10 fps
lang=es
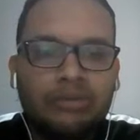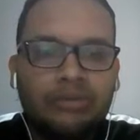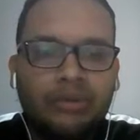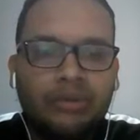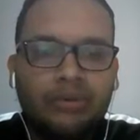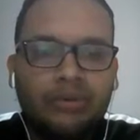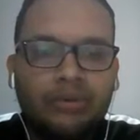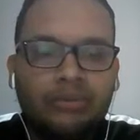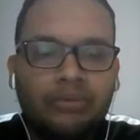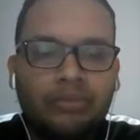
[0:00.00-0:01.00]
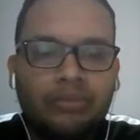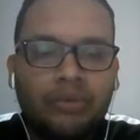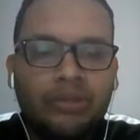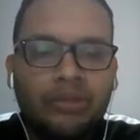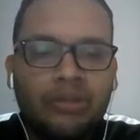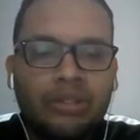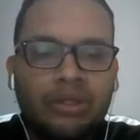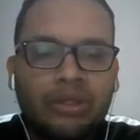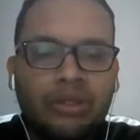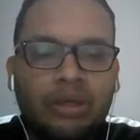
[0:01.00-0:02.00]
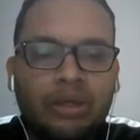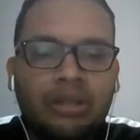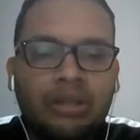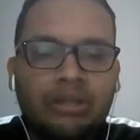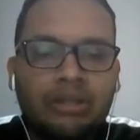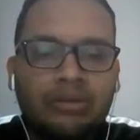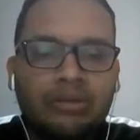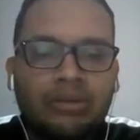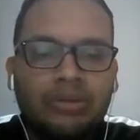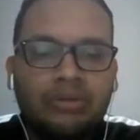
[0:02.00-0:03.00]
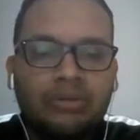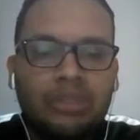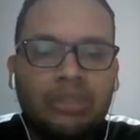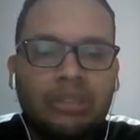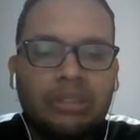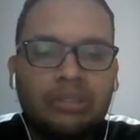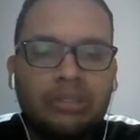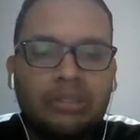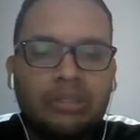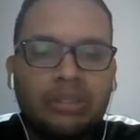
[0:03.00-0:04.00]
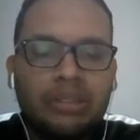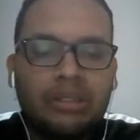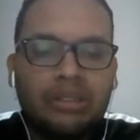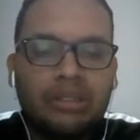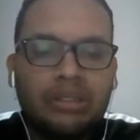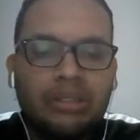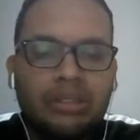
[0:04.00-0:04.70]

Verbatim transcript: su EOQ promedio sería 391.667